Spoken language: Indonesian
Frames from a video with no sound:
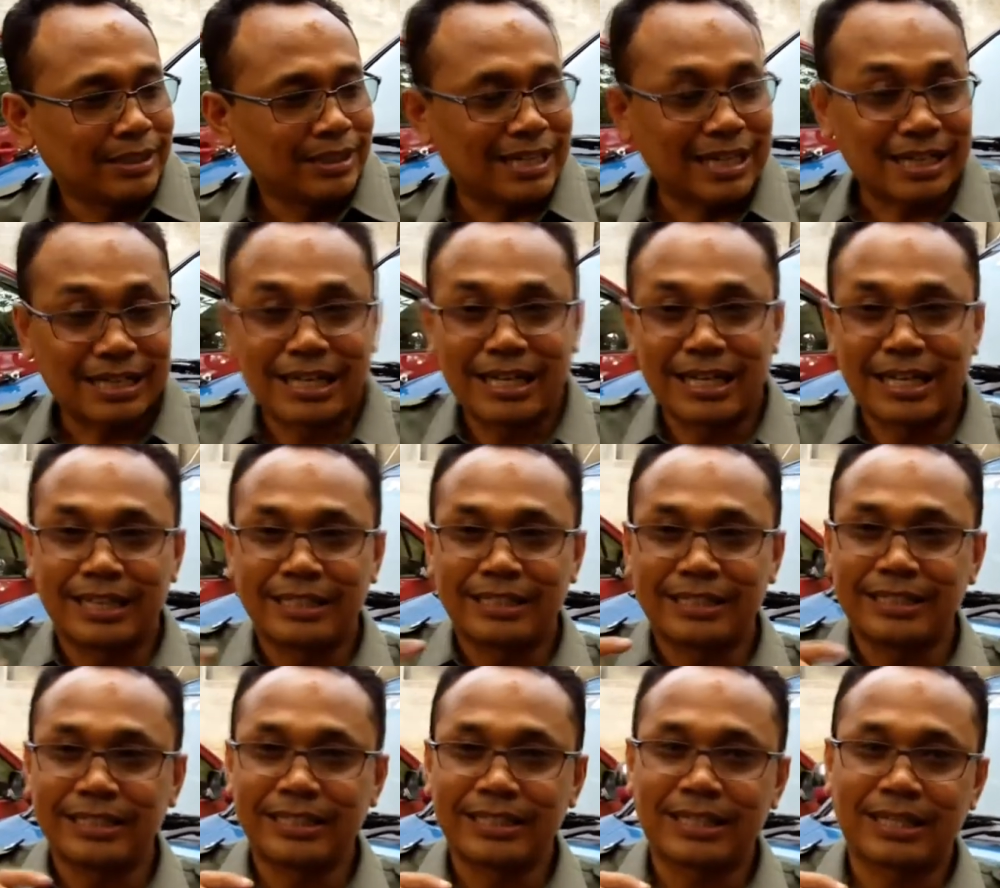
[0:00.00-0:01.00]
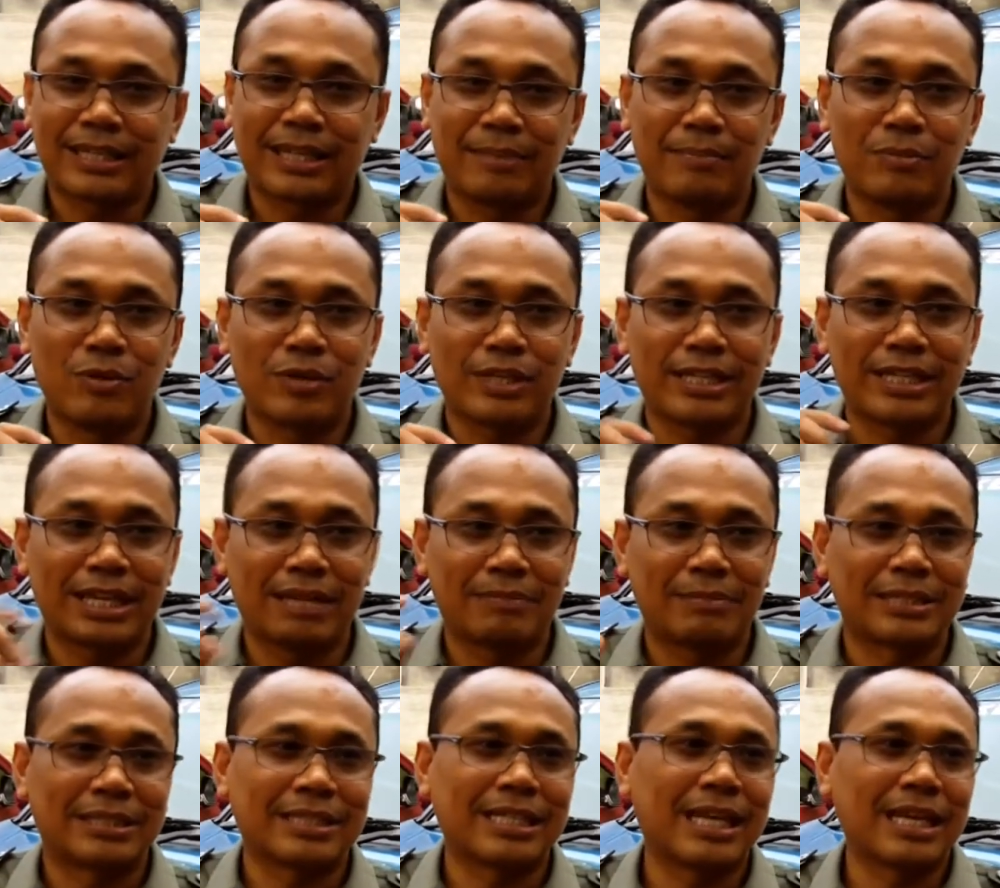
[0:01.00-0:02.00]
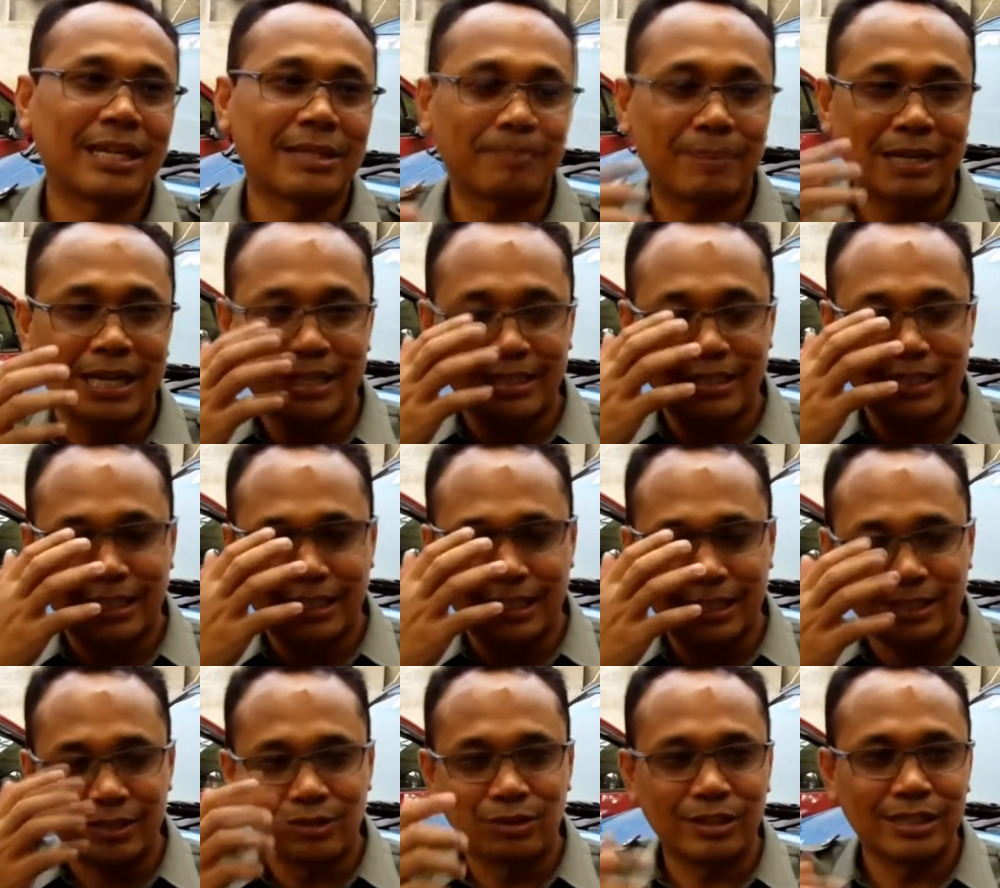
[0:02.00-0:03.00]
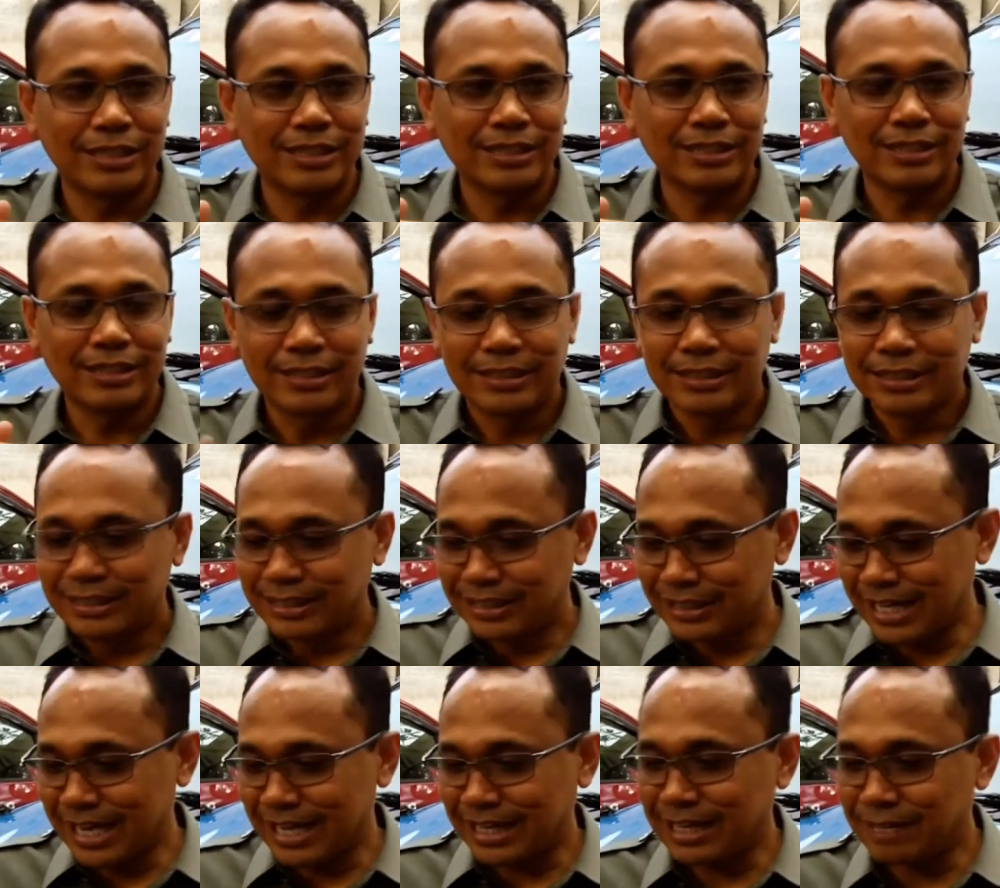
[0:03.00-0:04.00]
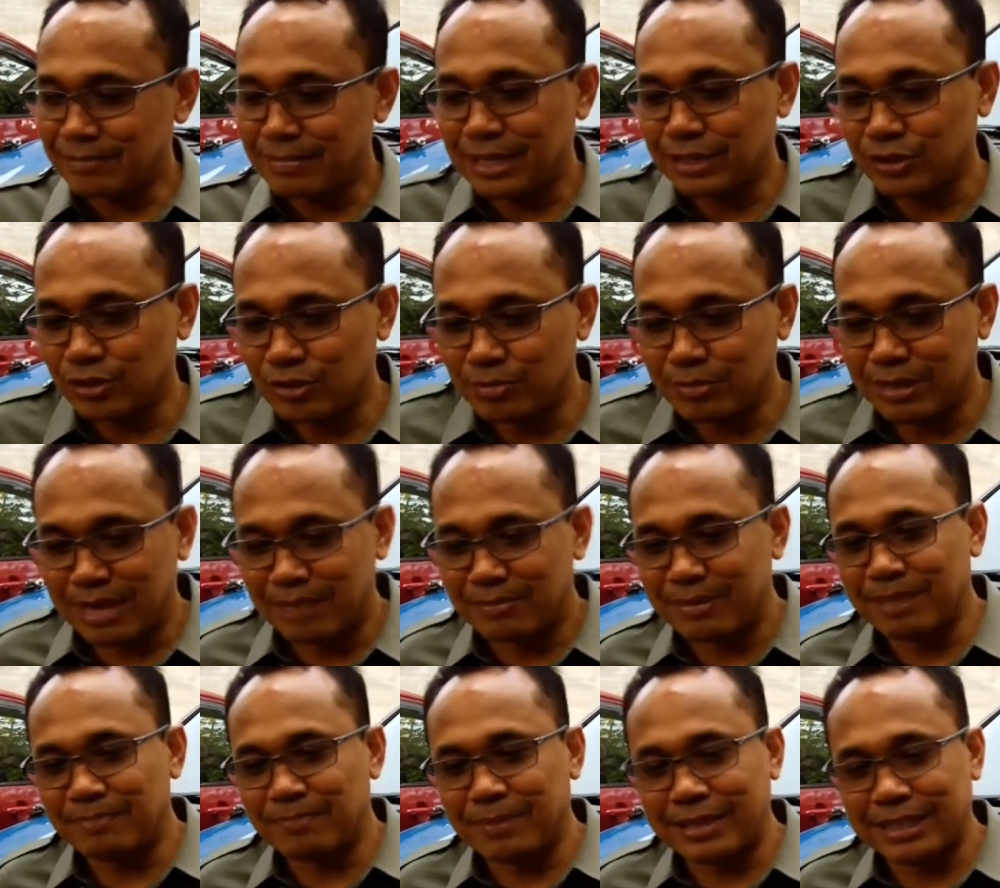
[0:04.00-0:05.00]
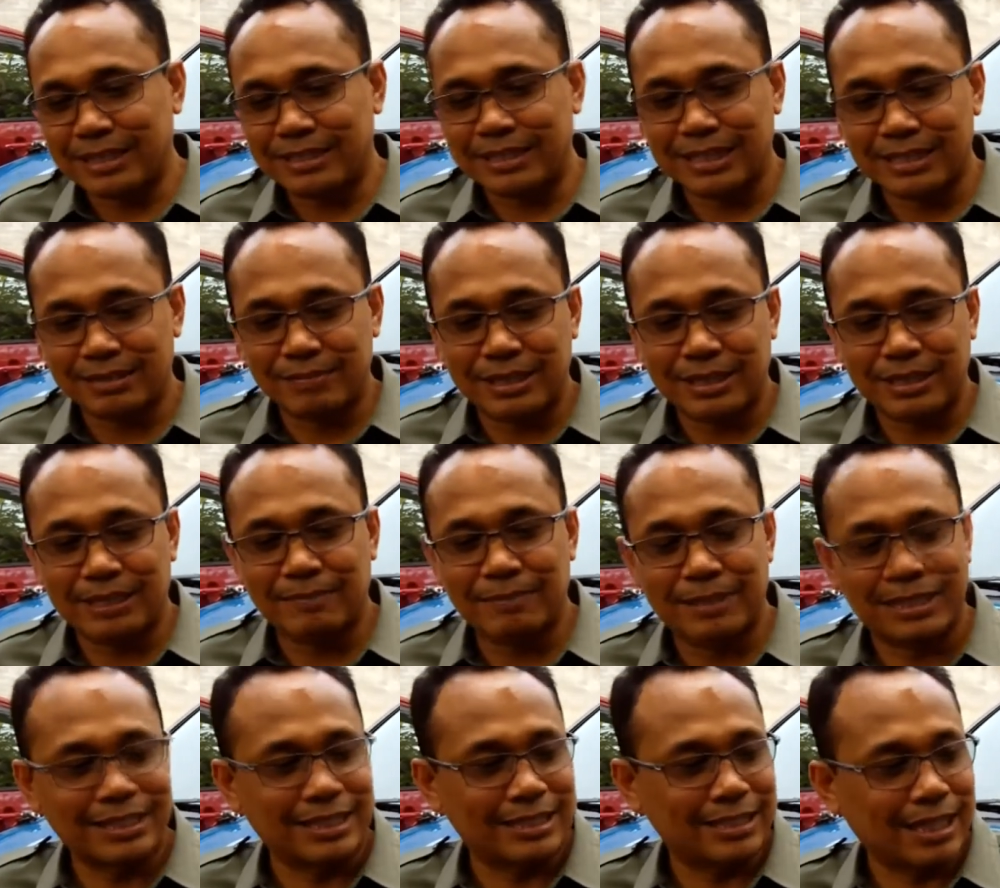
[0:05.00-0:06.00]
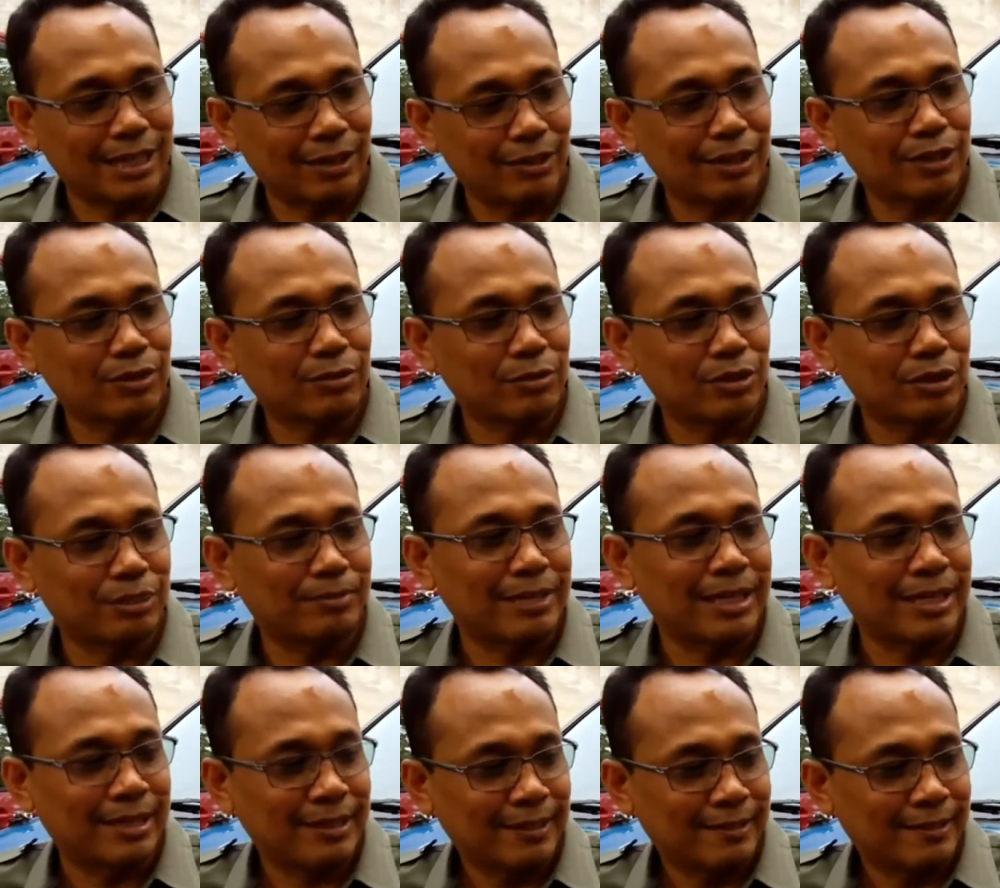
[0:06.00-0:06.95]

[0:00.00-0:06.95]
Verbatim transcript: Karena nanti kemungkinan besar pelarian dari doli dia akan masuk melamar pekerja sebagai pekerja salon ataupun spa.